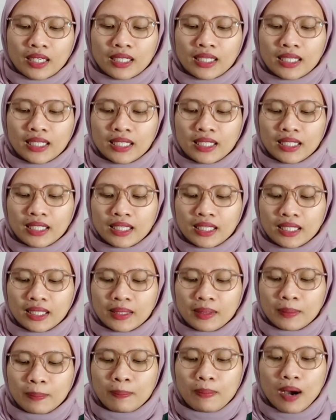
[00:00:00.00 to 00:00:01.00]

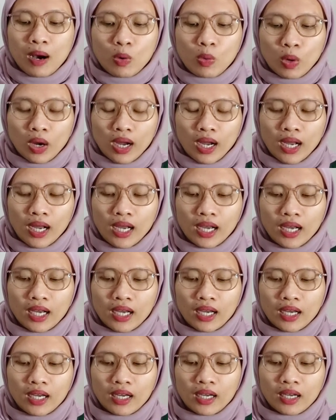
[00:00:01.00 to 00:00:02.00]
di bawah
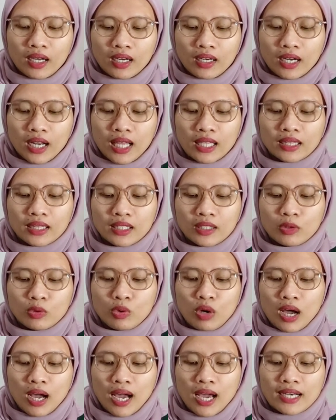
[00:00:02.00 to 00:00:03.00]
nanti
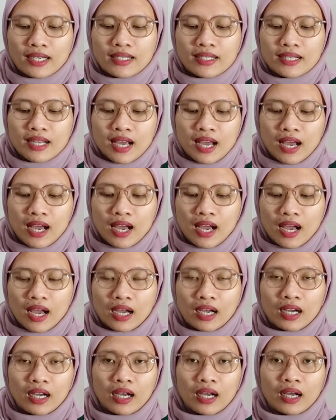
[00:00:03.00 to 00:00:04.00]
tuh ada
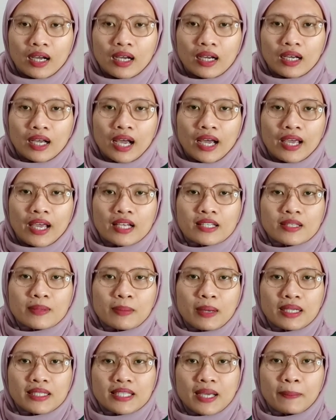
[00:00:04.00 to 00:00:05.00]
kayak
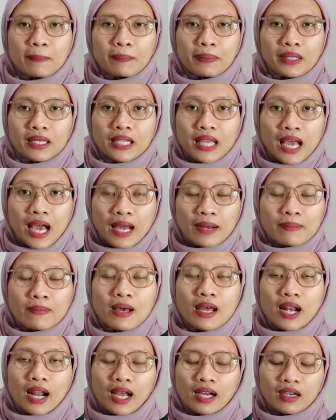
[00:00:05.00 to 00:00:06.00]
semacam pilihan
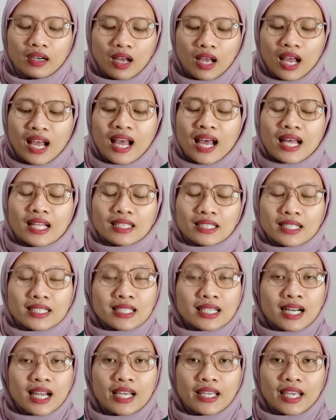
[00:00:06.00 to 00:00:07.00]
barang
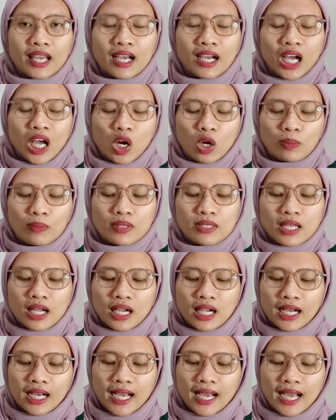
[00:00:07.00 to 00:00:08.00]
terserah ya kalau
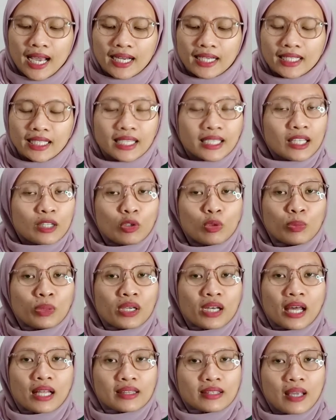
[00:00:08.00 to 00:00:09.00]
misalkan kita tuh
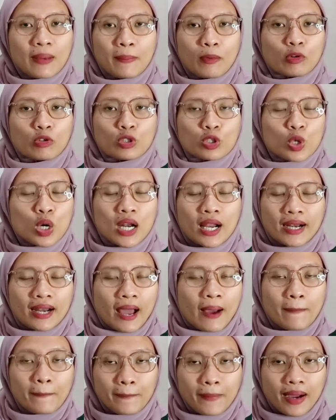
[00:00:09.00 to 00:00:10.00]
minatnya mau jualan
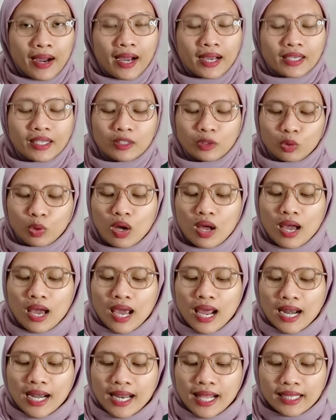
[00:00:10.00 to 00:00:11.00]
apa gitu
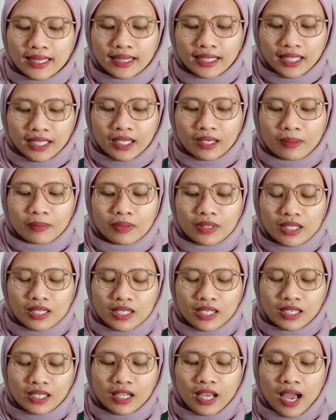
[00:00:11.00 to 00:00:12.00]
nanti di
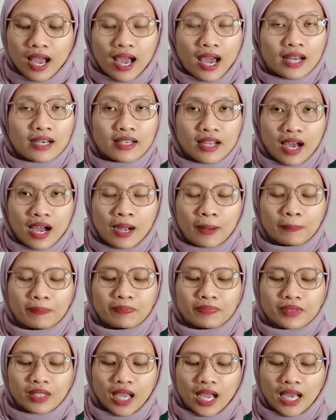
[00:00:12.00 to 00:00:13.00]
sini ada
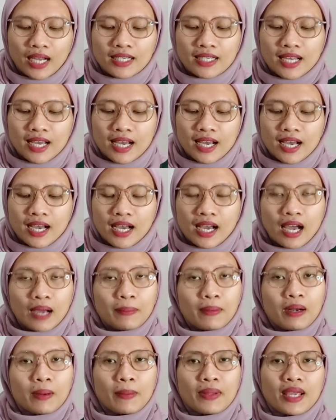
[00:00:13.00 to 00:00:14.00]
ada
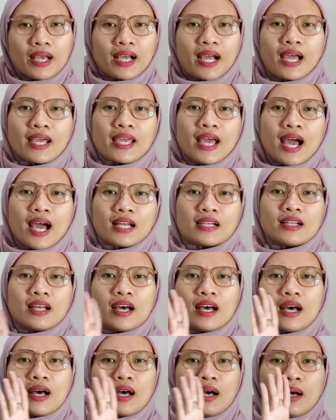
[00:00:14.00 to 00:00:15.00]
apa namanya kayak
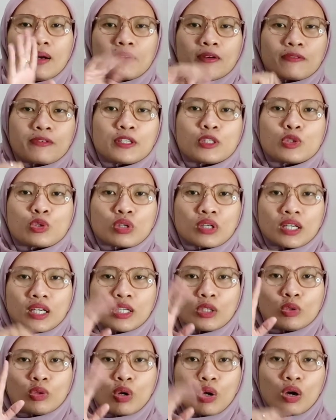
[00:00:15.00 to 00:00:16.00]
ada yang
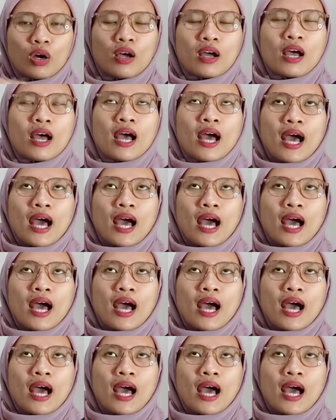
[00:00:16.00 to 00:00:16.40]
gitu loh